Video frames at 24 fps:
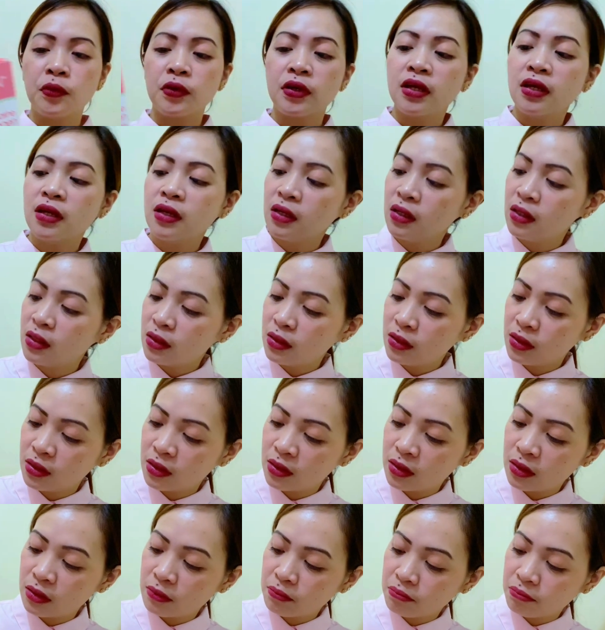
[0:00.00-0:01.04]
is
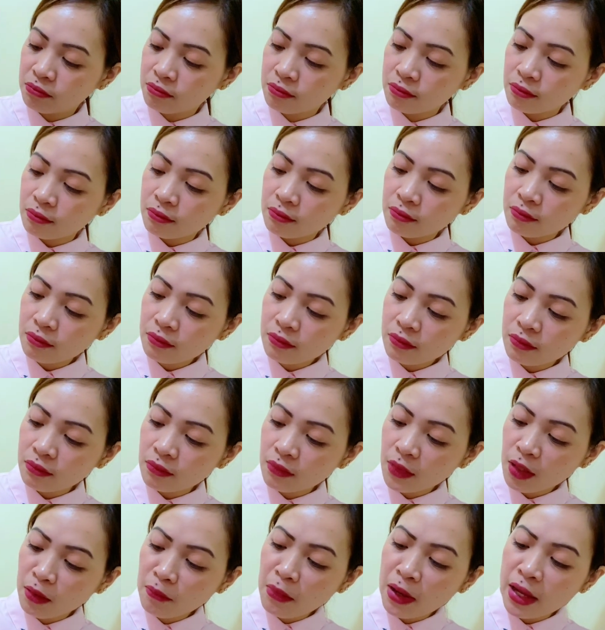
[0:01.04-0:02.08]

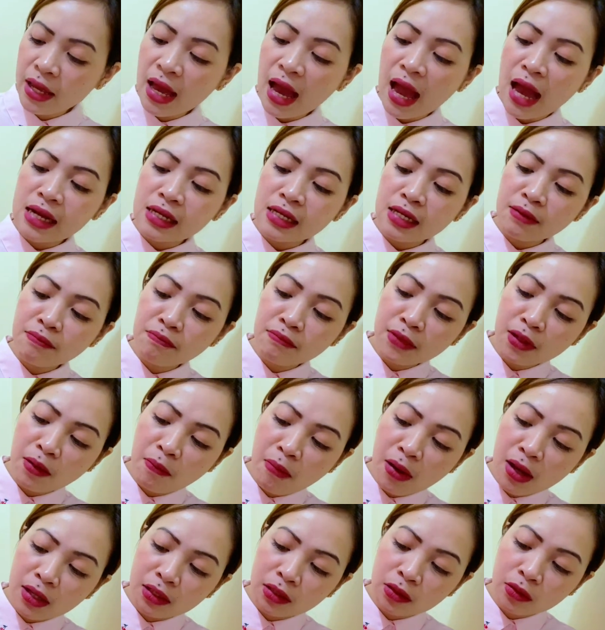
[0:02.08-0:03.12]
may anim na
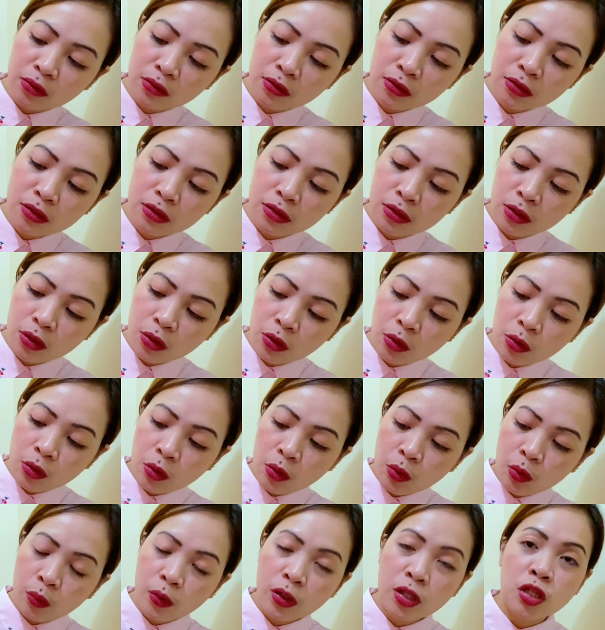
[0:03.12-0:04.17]
bottles
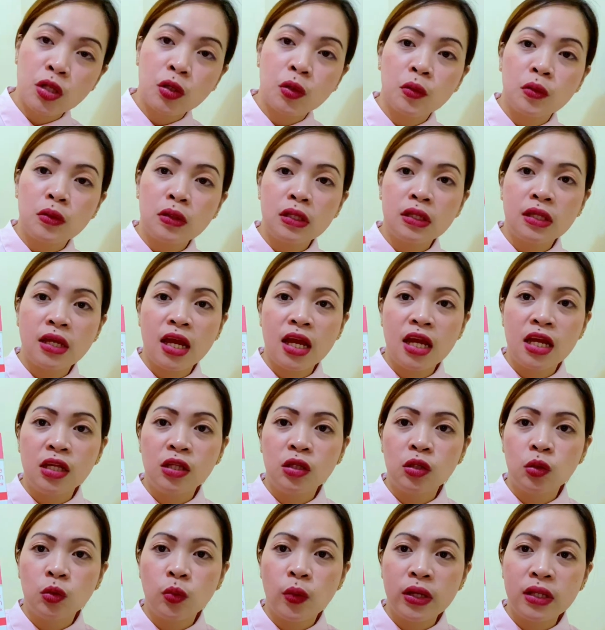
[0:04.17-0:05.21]
which contain
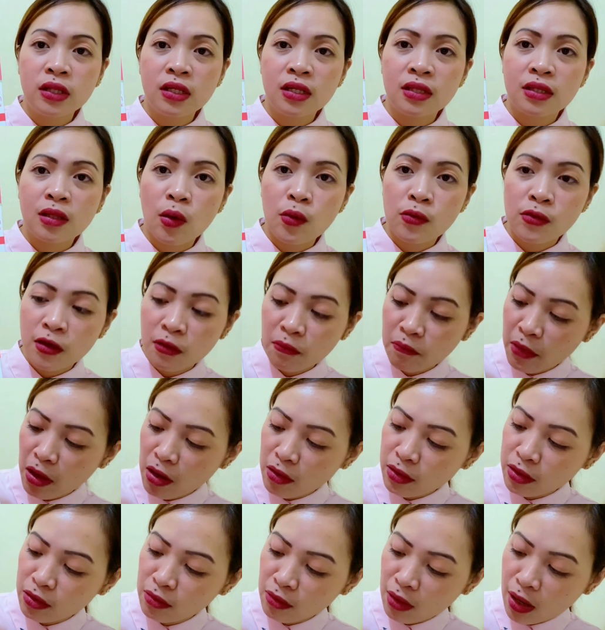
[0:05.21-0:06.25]
20,000
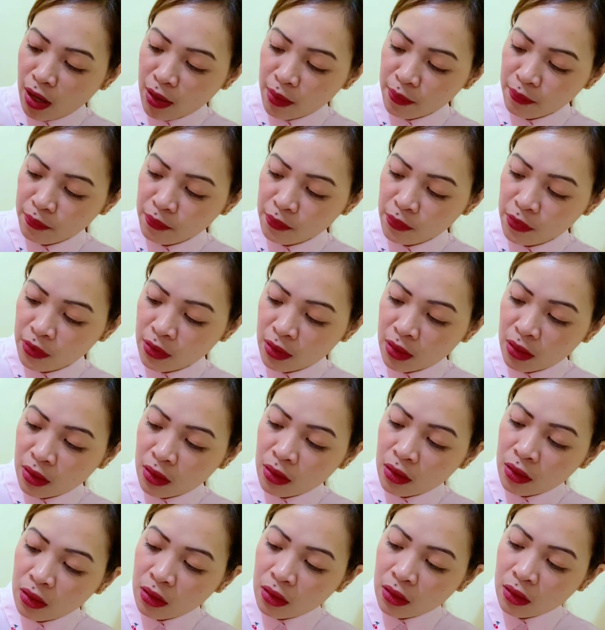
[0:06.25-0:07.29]
milligrams
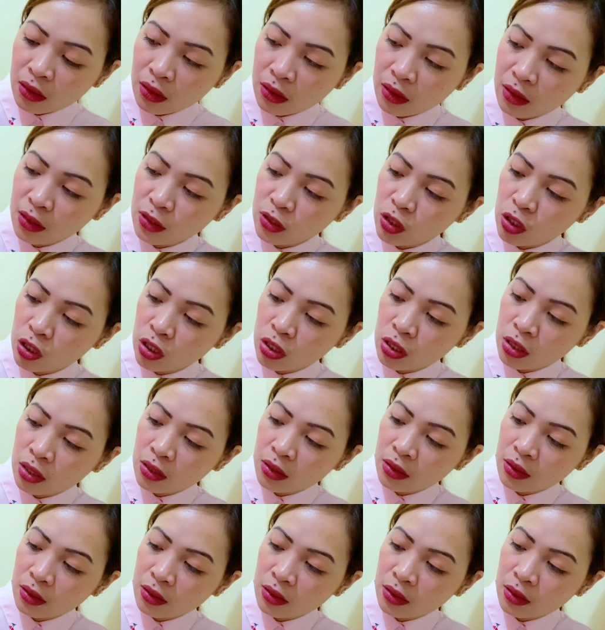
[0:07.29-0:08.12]
each